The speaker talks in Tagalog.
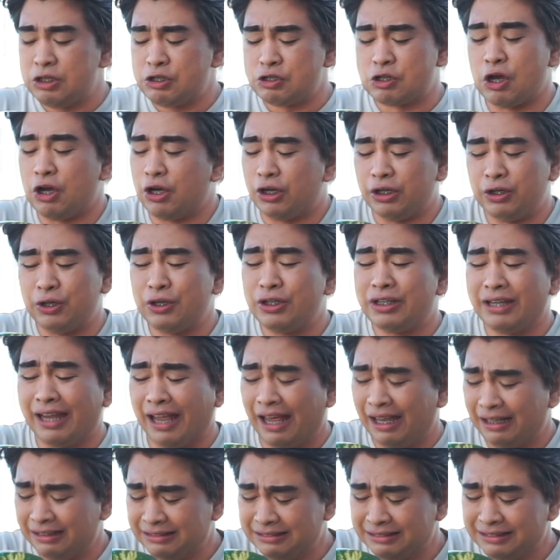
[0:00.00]
So, yun
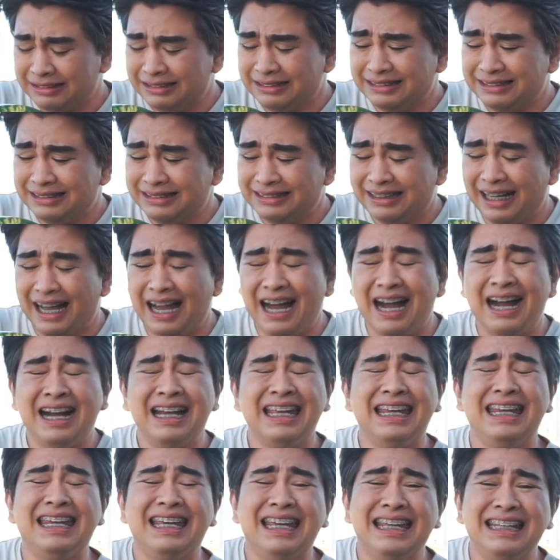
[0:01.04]
nga. Ang
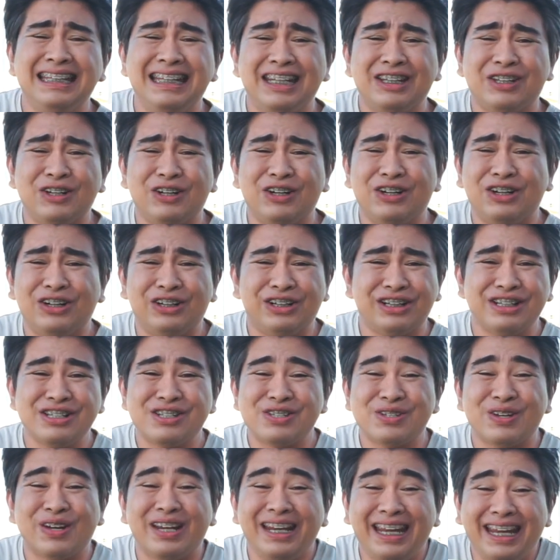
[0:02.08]
ingay dito,
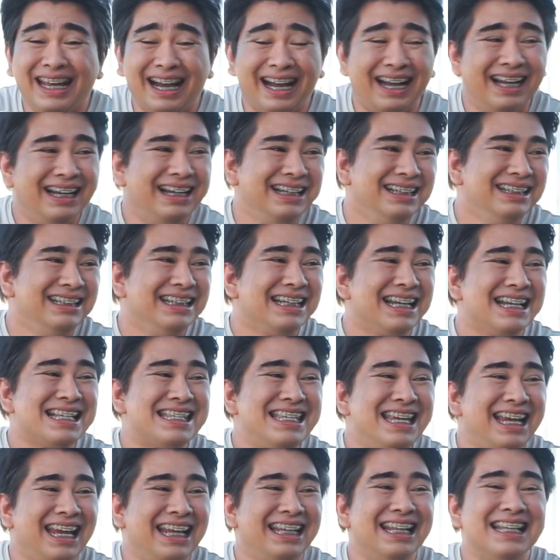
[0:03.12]
sorry ha, ah,
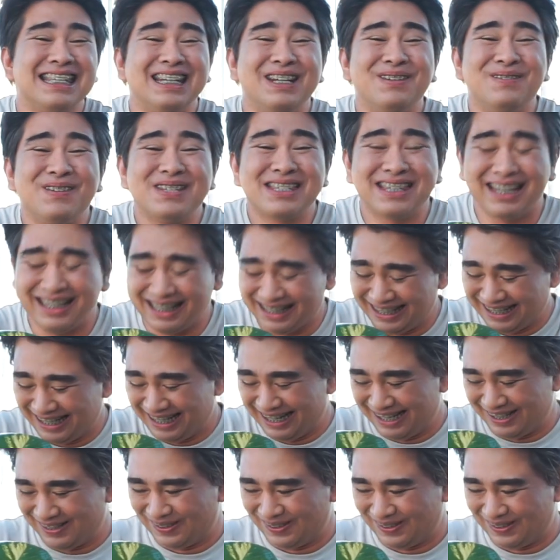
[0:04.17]
kasi nasa labas talaga